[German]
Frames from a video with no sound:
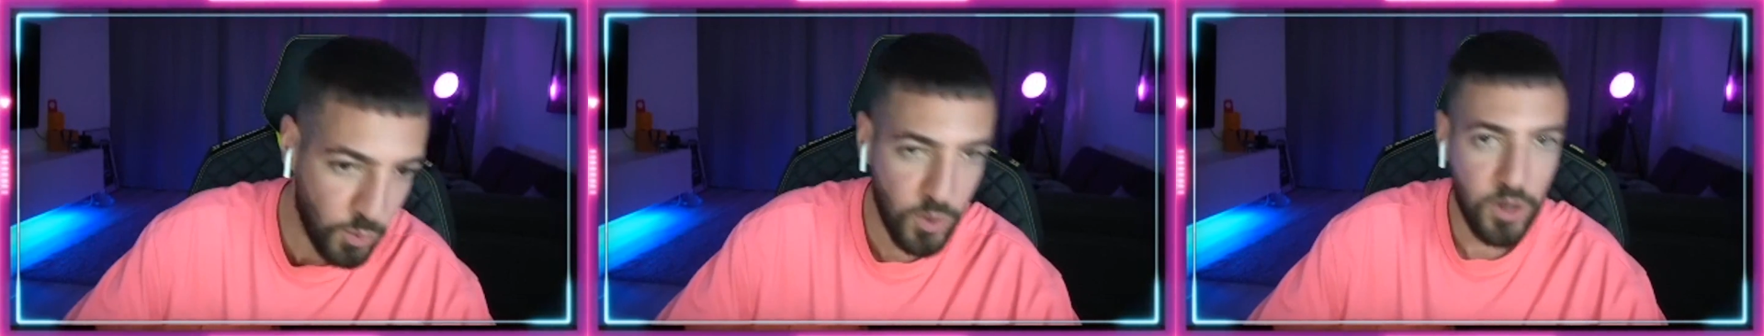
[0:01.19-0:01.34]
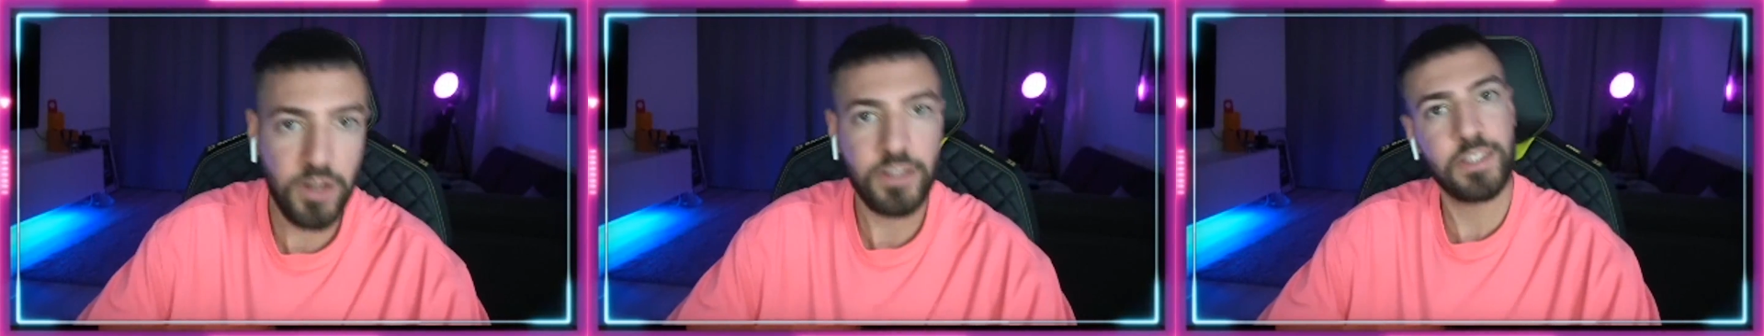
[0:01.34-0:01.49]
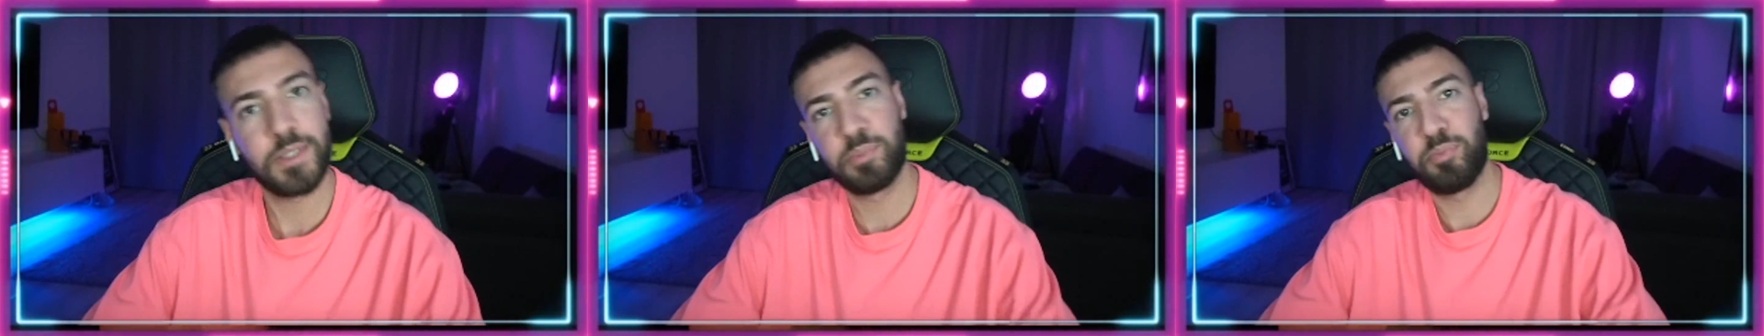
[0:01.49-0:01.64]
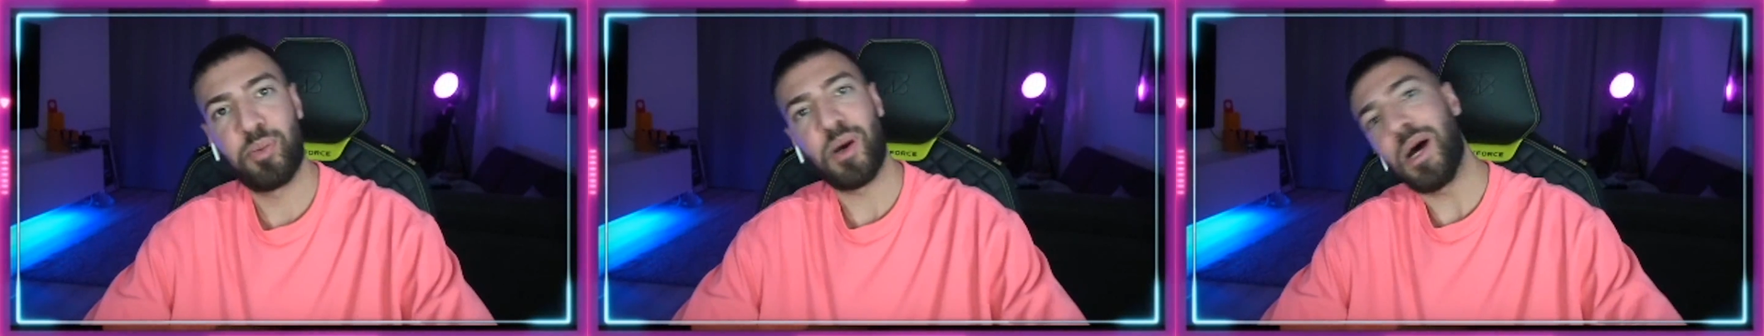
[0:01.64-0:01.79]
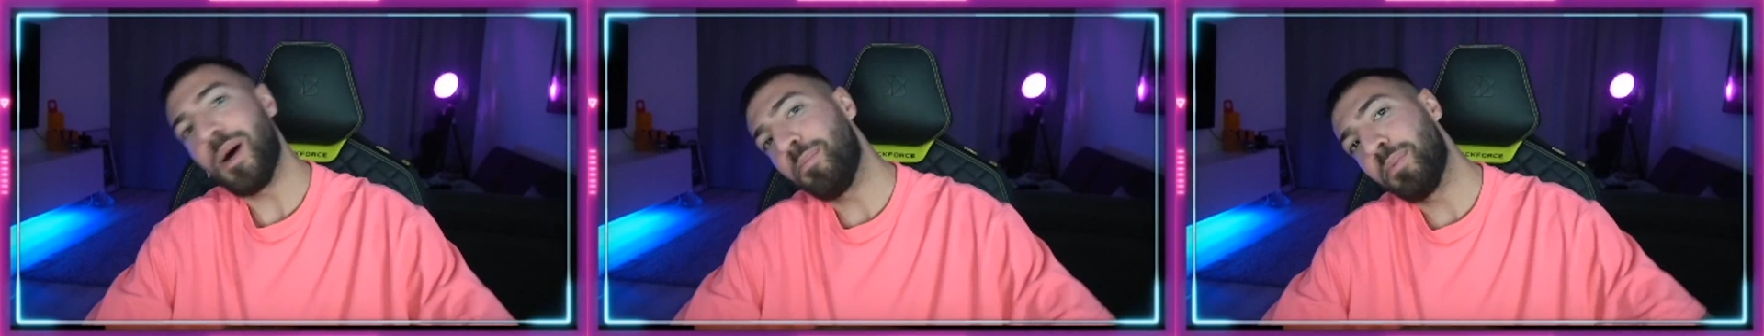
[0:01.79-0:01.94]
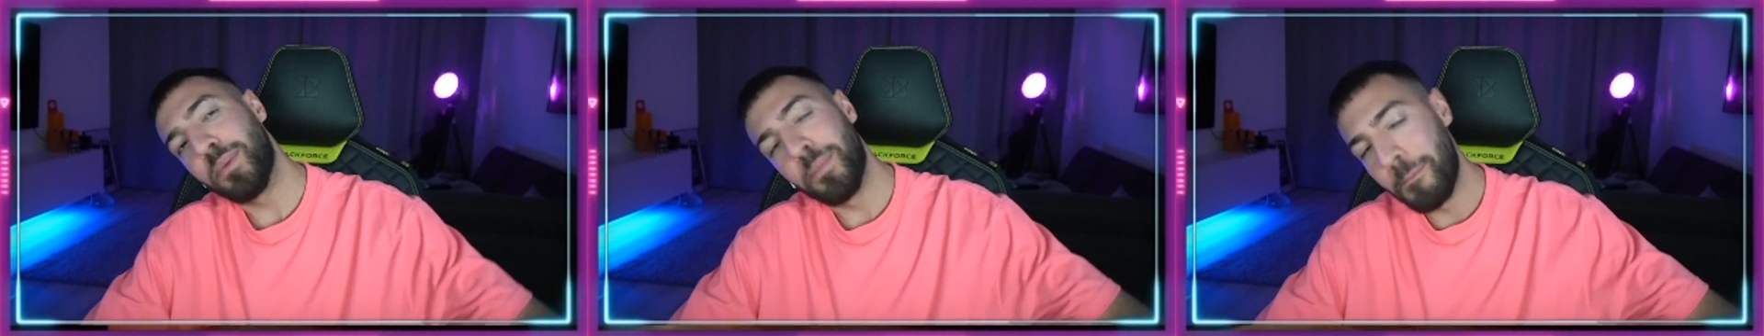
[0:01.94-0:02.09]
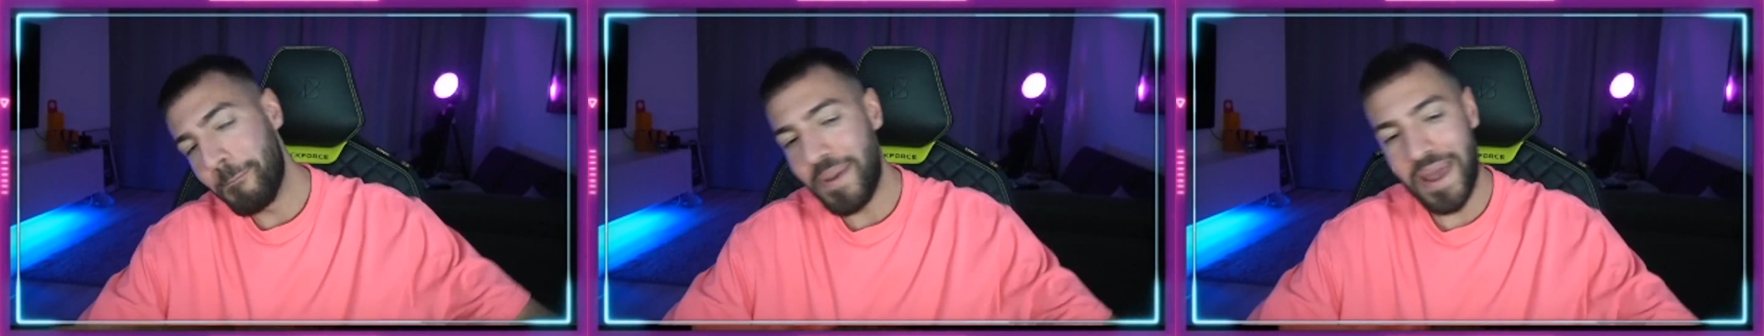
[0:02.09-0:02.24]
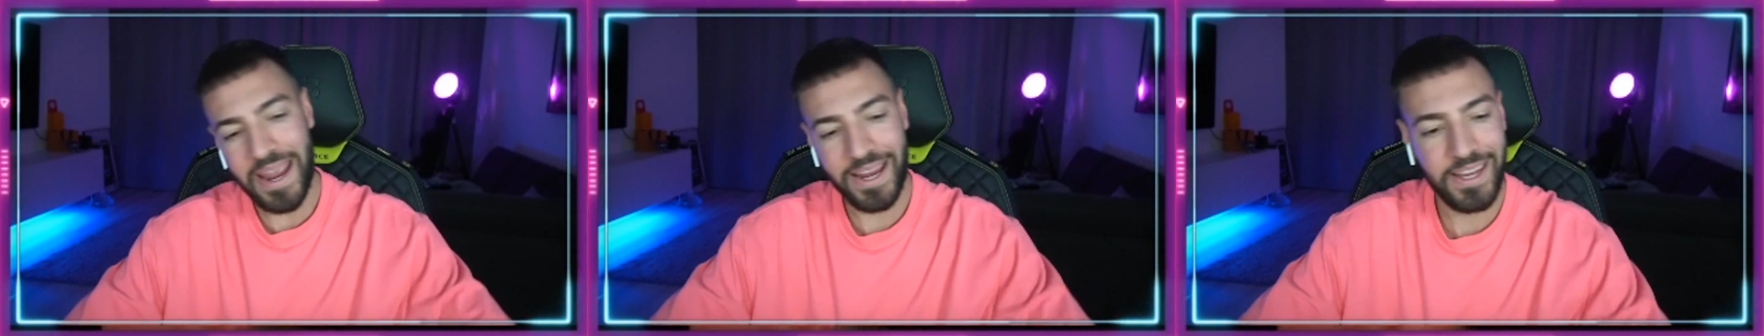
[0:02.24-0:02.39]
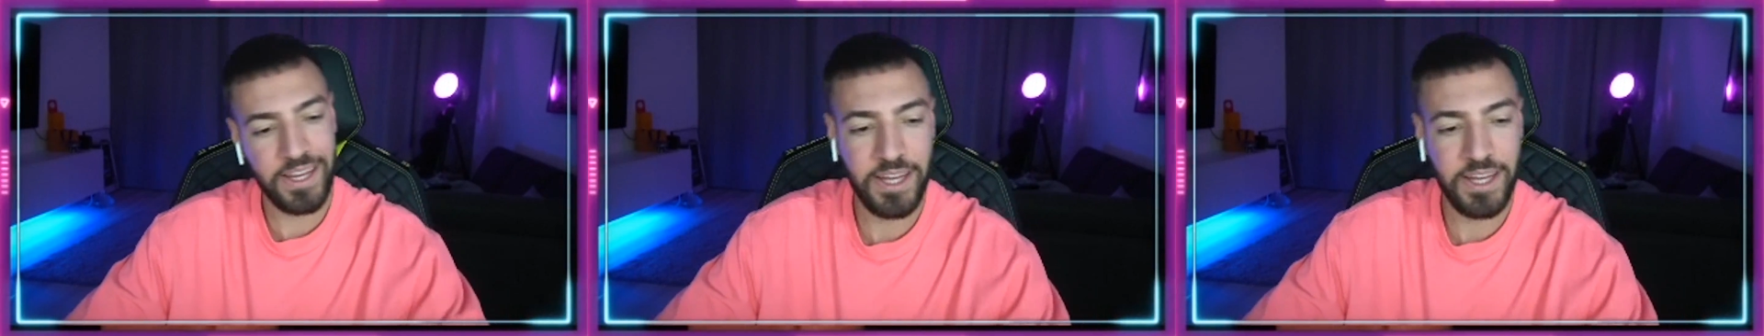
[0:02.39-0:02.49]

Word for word: what's poppin' back